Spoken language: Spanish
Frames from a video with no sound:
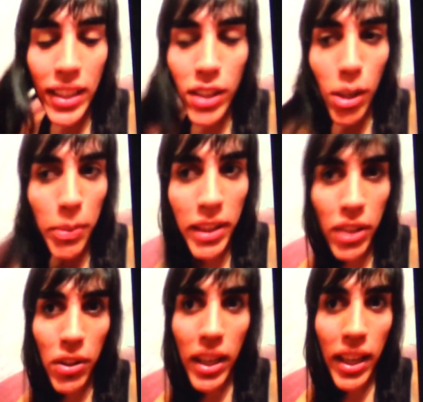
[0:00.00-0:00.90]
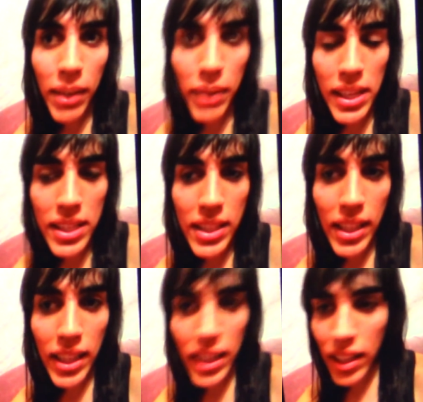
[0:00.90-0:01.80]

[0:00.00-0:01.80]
solo me dijo que iba, este,